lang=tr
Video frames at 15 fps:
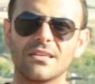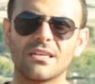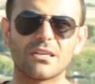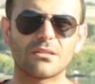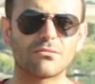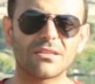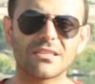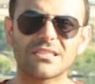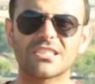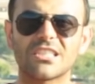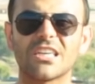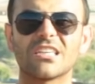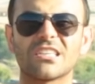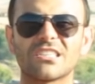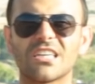E, sürekli
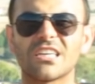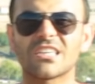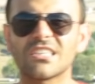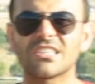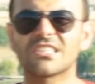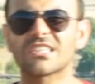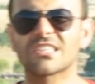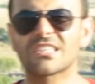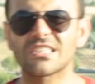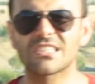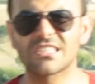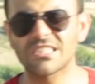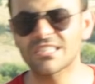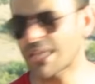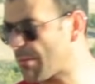şehir içine gir çık gir
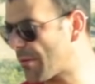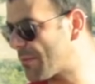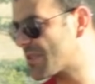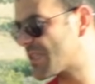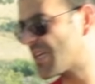çık tamam